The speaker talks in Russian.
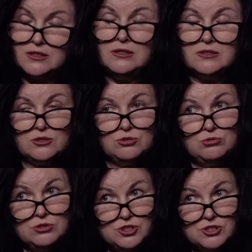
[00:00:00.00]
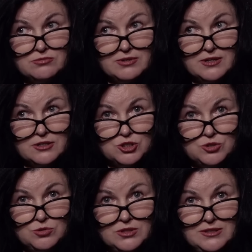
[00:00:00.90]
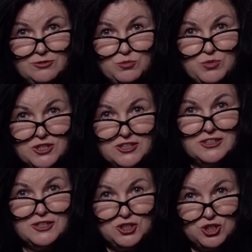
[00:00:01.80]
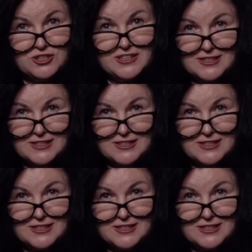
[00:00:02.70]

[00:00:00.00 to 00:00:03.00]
и для сотрудничества хорошо, и вот психологическое.